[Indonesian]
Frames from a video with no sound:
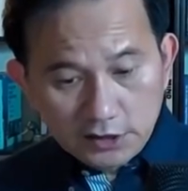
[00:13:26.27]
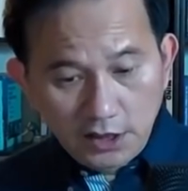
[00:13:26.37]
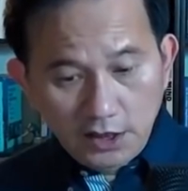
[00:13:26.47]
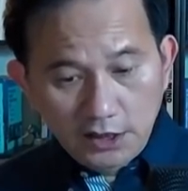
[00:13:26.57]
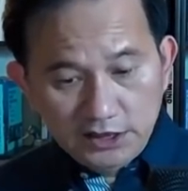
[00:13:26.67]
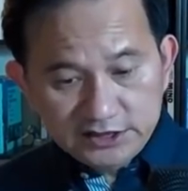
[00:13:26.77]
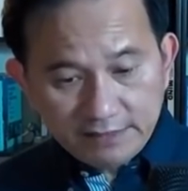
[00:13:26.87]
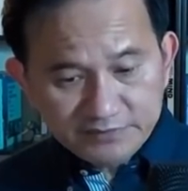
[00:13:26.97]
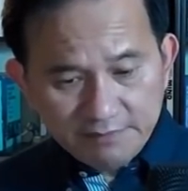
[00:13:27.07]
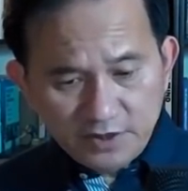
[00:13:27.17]
Uh, di
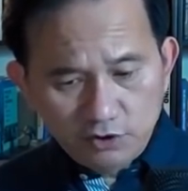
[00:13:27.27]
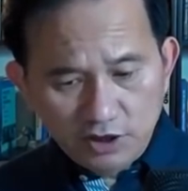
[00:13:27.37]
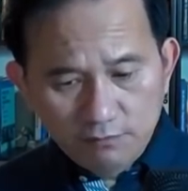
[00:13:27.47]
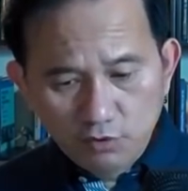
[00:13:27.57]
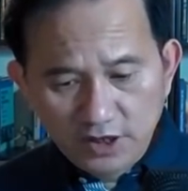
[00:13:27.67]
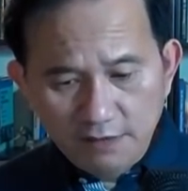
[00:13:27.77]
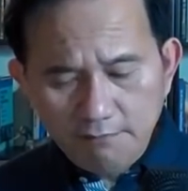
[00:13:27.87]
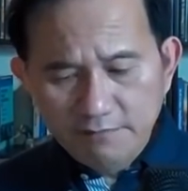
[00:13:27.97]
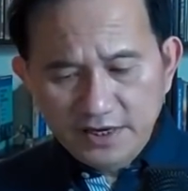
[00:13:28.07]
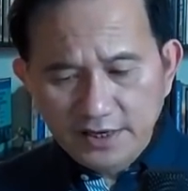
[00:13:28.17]
September
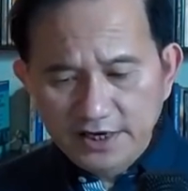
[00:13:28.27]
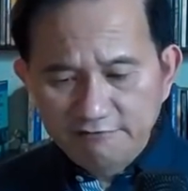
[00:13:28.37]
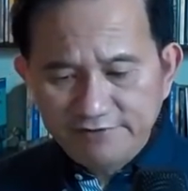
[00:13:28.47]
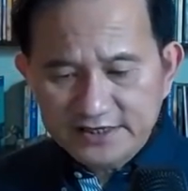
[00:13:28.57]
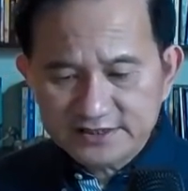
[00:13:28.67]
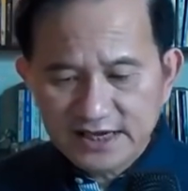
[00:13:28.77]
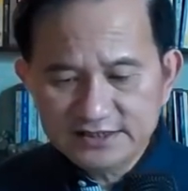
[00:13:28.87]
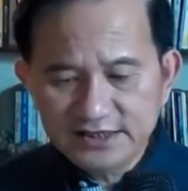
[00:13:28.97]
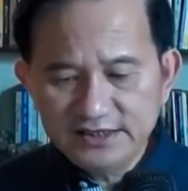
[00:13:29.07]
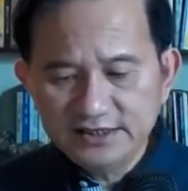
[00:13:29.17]
2006
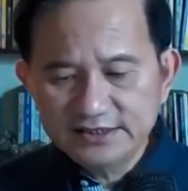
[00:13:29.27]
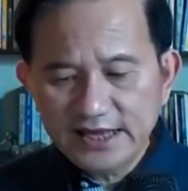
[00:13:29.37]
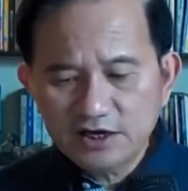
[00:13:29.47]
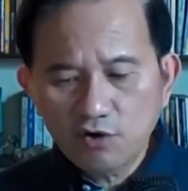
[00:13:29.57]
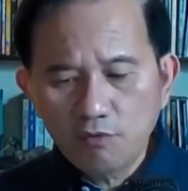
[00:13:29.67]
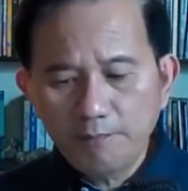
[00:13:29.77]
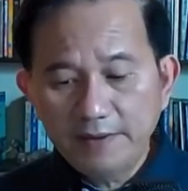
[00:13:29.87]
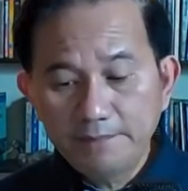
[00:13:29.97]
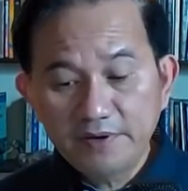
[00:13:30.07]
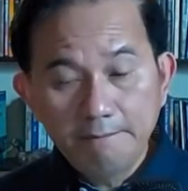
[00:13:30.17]
berinvestasi di Taiko
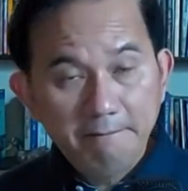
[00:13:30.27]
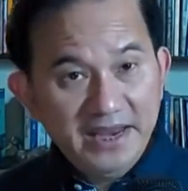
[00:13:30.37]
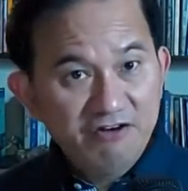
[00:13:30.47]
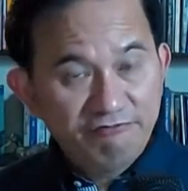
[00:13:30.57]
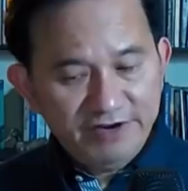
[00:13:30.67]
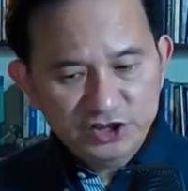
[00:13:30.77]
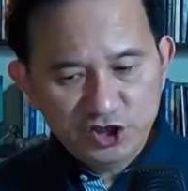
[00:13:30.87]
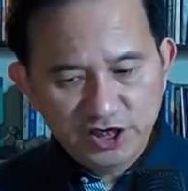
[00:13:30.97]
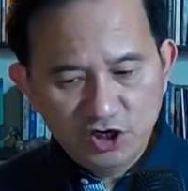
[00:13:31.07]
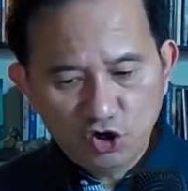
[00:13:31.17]
Paper
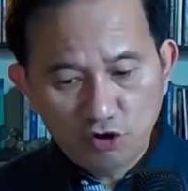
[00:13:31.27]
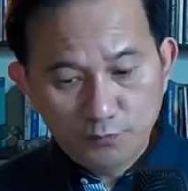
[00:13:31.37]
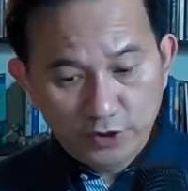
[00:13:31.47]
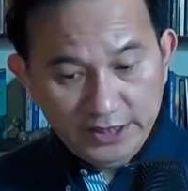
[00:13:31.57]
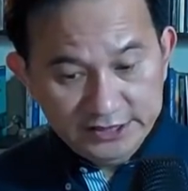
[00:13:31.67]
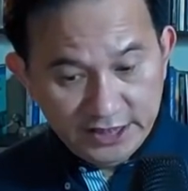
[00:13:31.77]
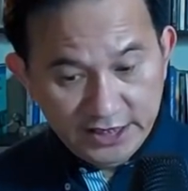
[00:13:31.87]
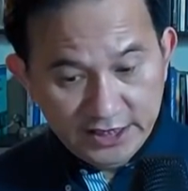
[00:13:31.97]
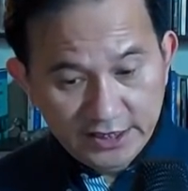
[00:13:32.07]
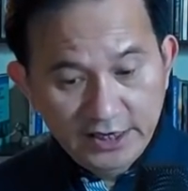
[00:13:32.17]
Manufacturing
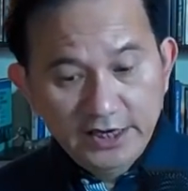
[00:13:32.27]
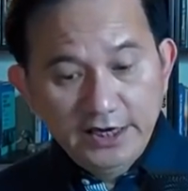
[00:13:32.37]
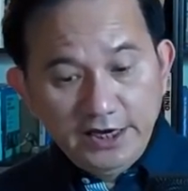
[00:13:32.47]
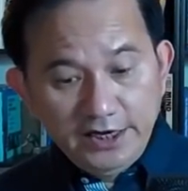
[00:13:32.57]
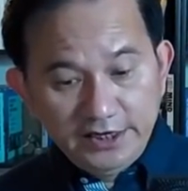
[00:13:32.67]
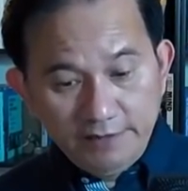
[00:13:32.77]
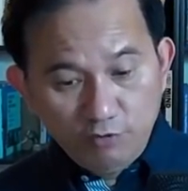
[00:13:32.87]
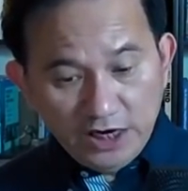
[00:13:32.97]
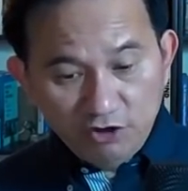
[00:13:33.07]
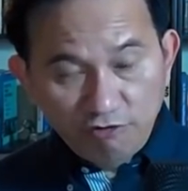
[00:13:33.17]
Corporation. Di
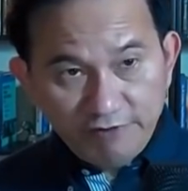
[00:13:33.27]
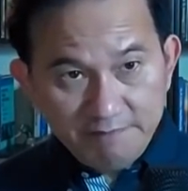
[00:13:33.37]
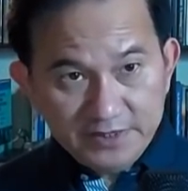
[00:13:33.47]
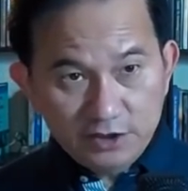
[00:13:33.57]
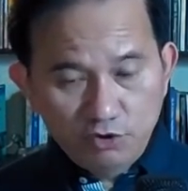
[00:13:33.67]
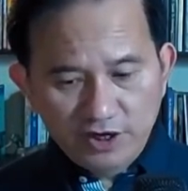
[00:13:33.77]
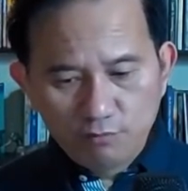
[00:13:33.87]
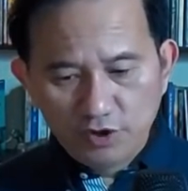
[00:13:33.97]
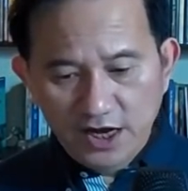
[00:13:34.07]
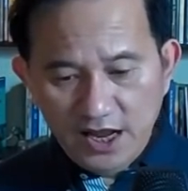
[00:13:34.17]
bulan November
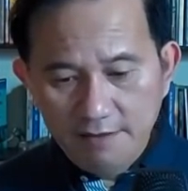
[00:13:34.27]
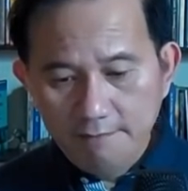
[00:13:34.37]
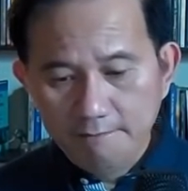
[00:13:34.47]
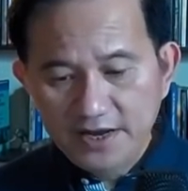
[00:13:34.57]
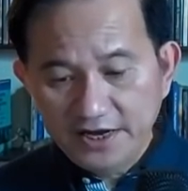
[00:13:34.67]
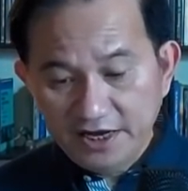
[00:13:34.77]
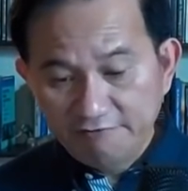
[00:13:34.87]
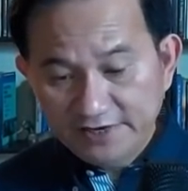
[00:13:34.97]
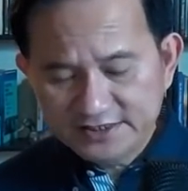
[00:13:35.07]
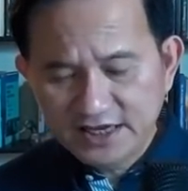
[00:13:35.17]
2006
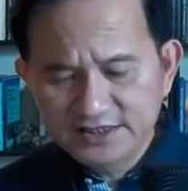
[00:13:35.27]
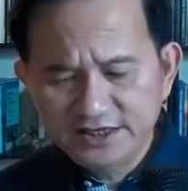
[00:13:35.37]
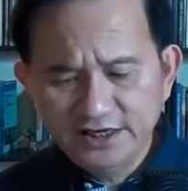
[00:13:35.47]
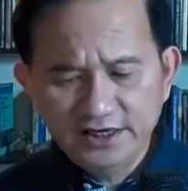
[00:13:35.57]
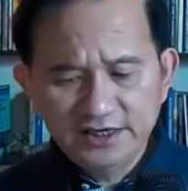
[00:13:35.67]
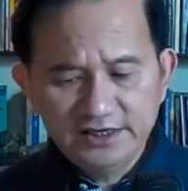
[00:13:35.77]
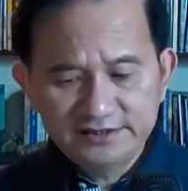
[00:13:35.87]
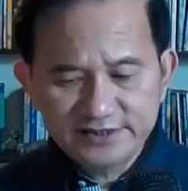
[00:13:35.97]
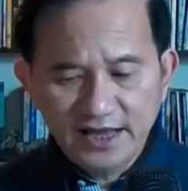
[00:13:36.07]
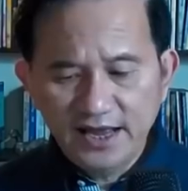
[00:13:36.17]
berinvestasi di
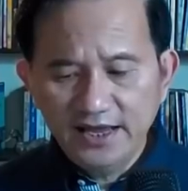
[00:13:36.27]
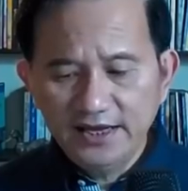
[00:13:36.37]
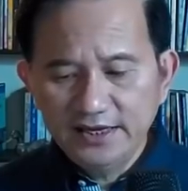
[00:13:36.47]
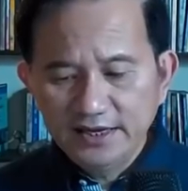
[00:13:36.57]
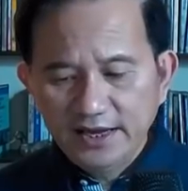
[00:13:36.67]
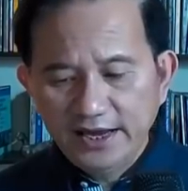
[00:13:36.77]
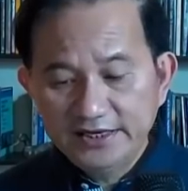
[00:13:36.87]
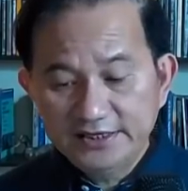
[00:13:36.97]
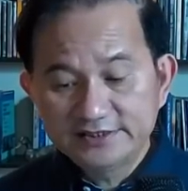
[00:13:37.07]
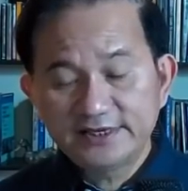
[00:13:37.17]
Kisai
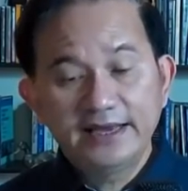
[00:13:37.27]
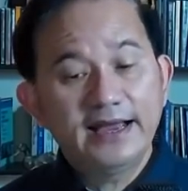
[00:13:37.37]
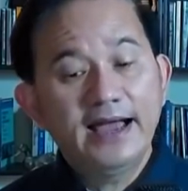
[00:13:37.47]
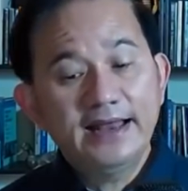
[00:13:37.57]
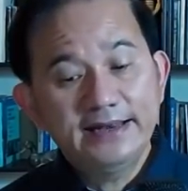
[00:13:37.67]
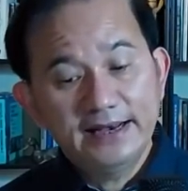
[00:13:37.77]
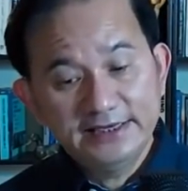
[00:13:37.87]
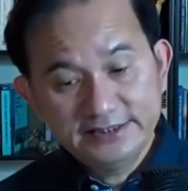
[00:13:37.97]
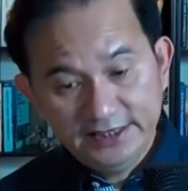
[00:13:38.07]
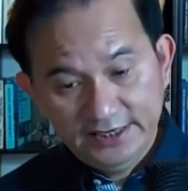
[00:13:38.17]
and Kisai
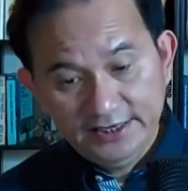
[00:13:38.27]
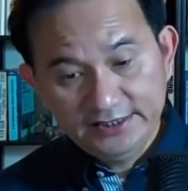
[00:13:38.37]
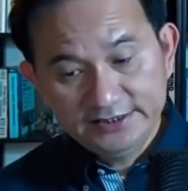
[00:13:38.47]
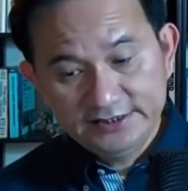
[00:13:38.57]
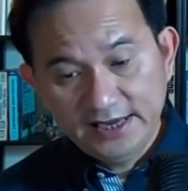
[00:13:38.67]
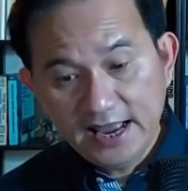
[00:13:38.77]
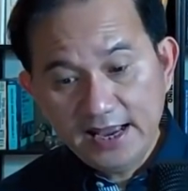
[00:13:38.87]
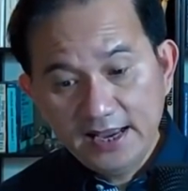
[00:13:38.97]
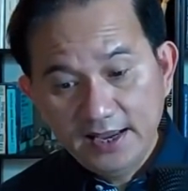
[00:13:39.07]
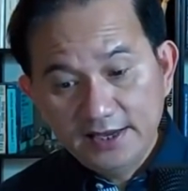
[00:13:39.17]
Analysis ya.
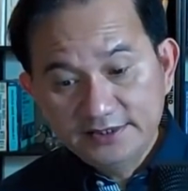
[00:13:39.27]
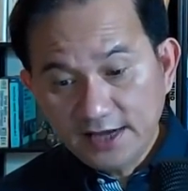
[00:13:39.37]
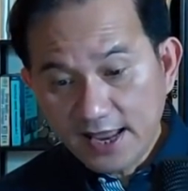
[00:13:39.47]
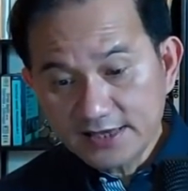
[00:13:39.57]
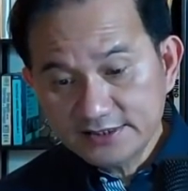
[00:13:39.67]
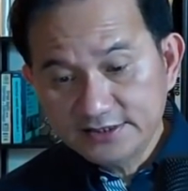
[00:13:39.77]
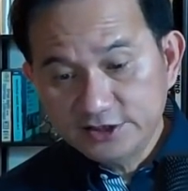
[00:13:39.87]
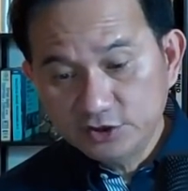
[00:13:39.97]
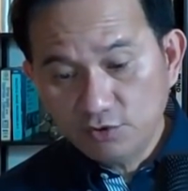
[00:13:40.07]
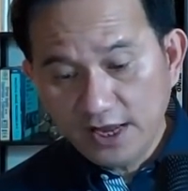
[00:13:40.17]
Jelas
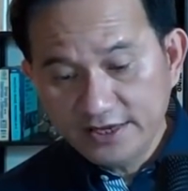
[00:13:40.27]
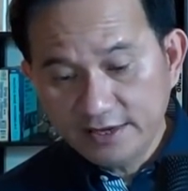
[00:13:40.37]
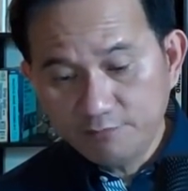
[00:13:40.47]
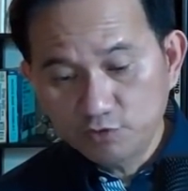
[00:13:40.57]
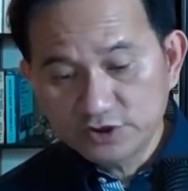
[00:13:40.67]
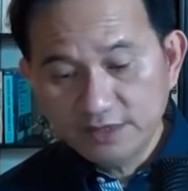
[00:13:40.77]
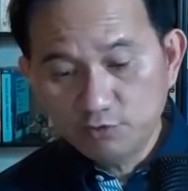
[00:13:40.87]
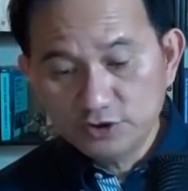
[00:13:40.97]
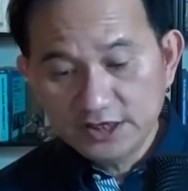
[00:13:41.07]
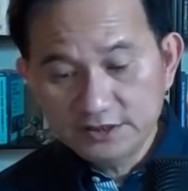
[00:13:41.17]
di situ hanya
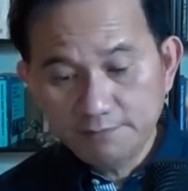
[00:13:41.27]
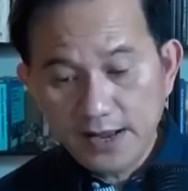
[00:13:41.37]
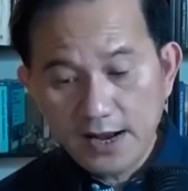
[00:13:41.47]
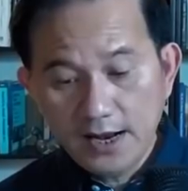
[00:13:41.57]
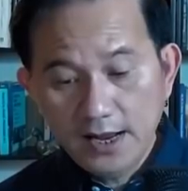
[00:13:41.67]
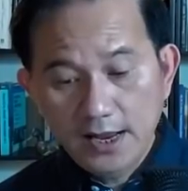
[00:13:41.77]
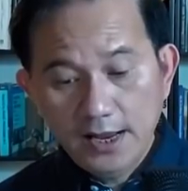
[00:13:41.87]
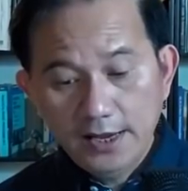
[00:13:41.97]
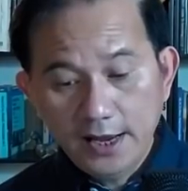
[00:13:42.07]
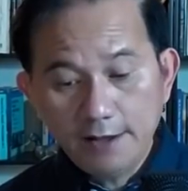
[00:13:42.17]
perusahaan-perusahaan Jepang
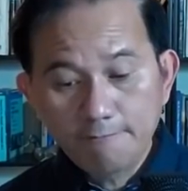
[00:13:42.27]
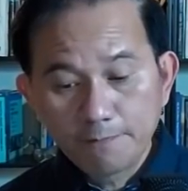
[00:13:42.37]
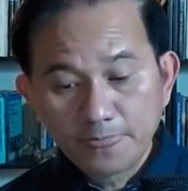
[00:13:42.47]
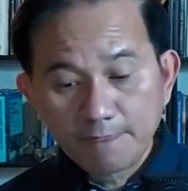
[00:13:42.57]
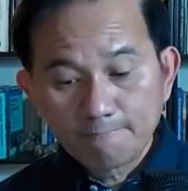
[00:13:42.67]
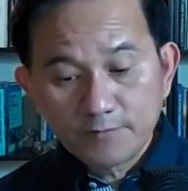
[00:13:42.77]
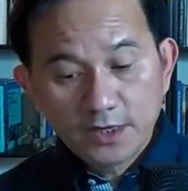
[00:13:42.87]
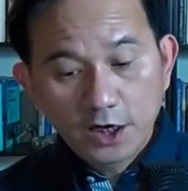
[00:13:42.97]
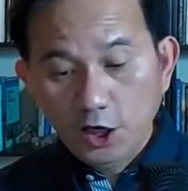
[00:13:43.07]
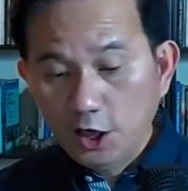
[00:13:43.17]
ya.
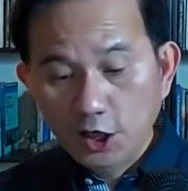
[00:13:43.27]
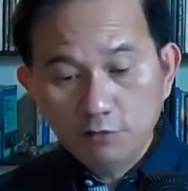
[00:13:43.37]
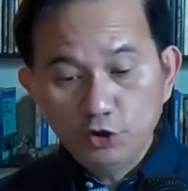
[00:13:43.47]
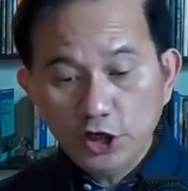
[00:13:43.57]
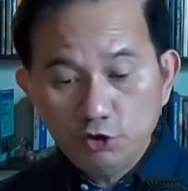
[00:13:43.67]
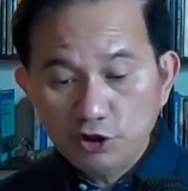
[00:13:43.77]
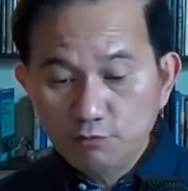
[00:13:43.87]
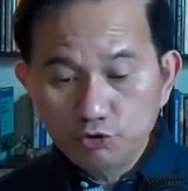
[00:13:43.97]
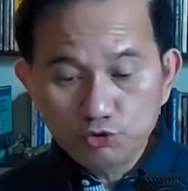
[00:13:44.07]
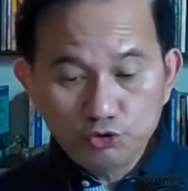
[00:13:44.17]
Eh, dua kemudian
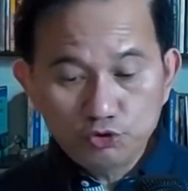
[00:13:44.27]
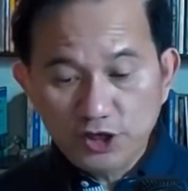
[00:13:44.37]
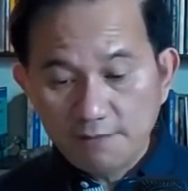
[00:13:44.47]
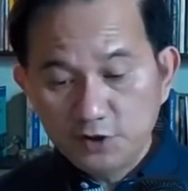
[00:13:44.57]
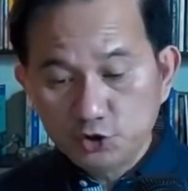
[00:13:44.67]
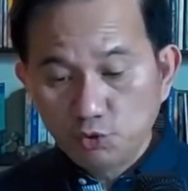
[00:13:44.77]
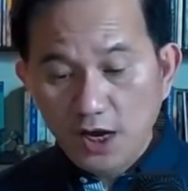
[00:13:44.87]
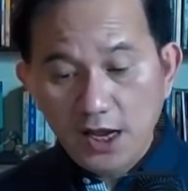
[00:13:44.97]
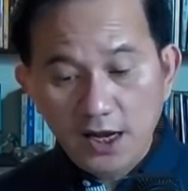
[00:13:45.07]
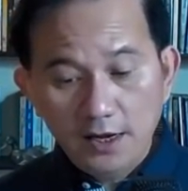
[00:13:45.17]
2007 dia
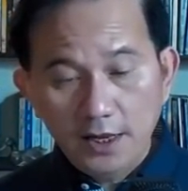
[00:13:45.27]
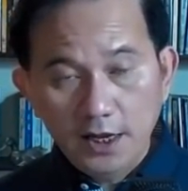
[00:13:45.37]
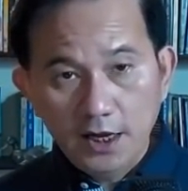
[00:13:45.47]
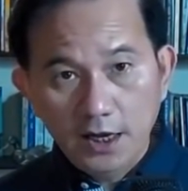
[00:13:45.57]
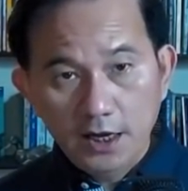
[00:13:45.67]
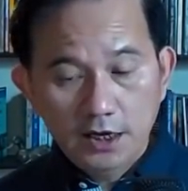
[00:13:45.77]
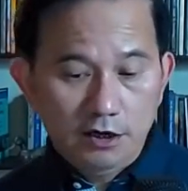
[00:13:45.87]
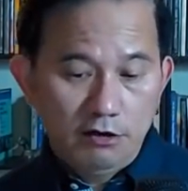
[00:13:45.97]
menjual uh,